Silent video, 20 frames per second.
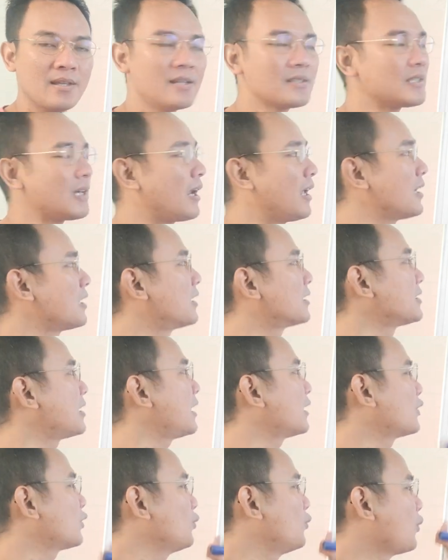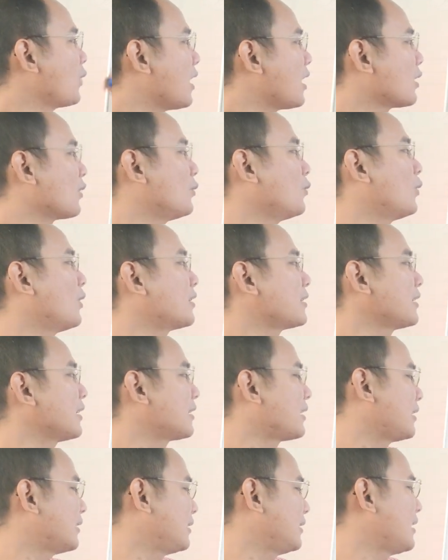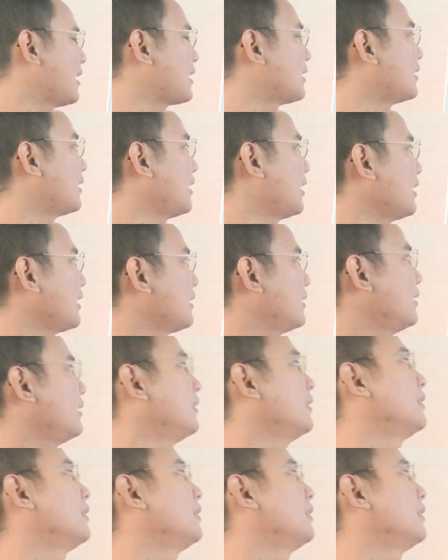salah satu gangguannya nanti adalah